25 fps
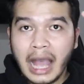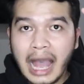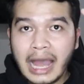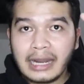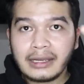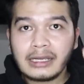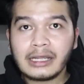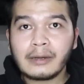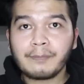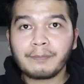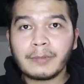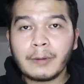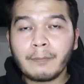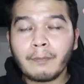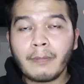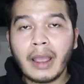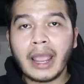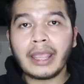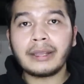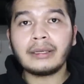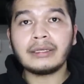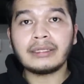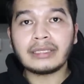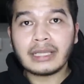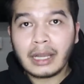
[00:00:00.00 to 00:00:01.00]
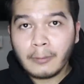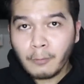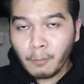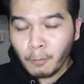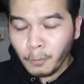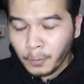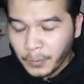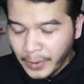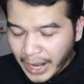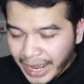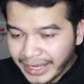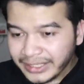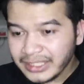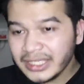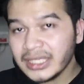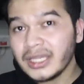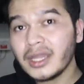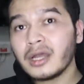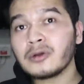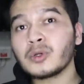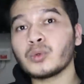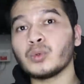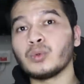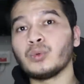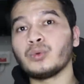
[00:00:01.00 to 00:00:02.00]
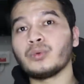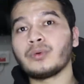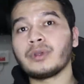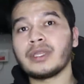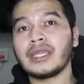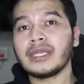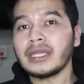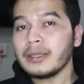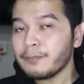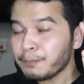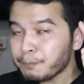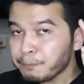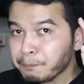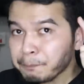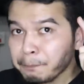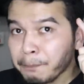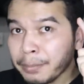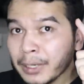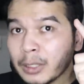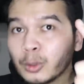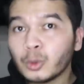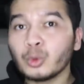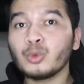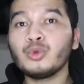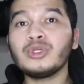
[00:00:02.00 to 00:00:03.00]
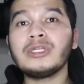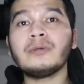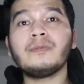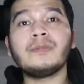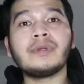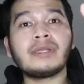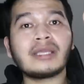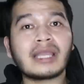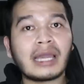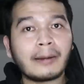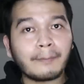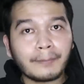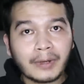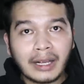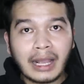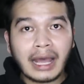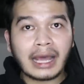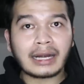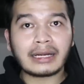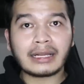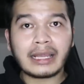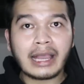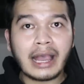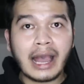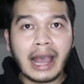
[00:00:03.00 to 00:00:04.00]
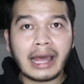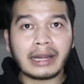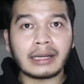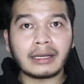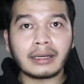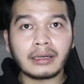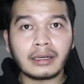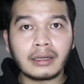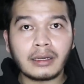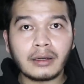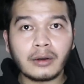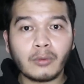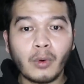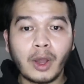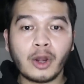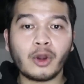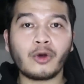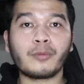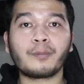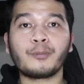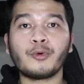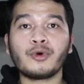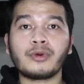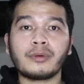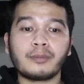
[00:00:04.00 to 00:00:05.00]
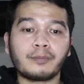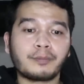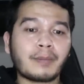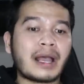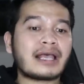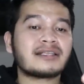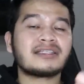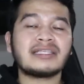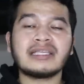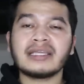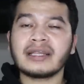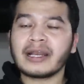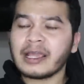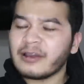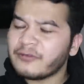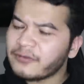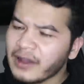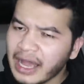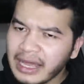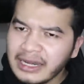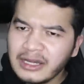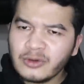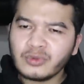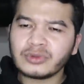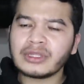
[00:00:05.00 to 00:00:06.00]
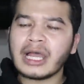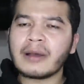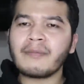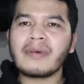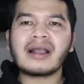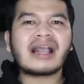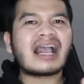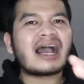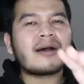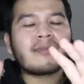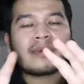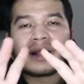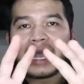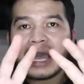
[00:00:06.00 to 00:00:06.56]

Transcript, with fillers: Ada pemain yang bagi aku ini perlu diberikan penghargaan Walaupun pasti Reva Adi Utama nggak